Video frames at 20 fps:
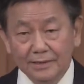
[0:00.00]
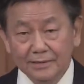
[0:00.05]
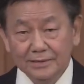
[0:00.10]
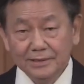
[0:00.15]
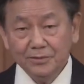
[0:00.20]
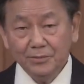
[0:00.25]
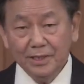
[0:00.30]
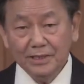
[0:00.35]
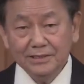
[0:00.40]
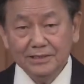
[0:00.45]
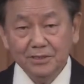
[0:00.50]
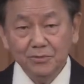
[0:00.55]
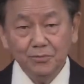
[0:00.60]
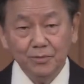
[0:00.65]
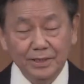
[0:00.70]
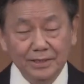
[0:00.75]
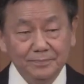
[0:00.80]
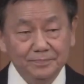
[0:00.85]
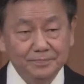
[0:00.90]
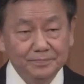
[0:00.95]
这段经
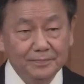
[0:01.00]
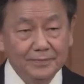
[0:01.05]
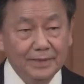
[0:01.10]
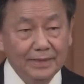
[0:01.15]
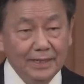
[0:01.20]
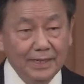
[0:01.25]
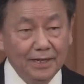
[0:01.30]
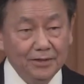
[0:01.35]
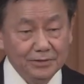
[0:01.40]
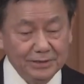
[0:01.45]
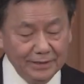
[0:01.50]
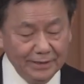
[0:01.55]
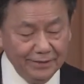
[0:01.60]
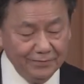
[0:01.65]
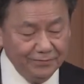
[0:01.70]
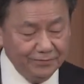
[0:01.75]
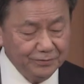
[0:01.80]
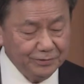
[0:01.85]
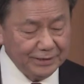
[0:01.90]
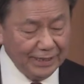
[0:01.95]
文好像
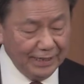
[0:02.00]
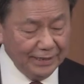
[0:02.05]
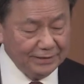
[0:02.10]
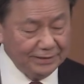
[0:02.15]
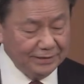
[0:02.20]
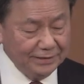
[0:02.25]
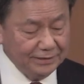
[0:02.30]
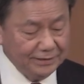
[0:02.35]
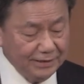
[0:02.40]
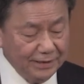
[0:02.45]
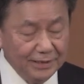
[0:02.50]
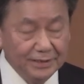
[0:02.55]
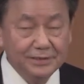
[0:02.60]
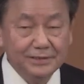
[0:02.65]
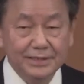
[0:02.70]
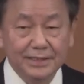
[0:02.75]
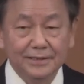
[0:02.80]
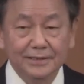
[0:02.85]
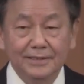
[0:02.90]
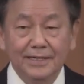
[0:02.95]
很复杂，其实很
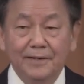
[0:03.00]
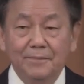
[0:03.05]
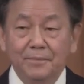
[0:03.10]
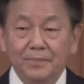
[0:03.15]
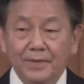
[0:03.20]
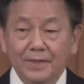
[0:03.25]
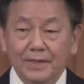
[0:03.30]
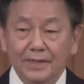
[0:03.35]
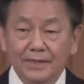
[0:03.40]
简单。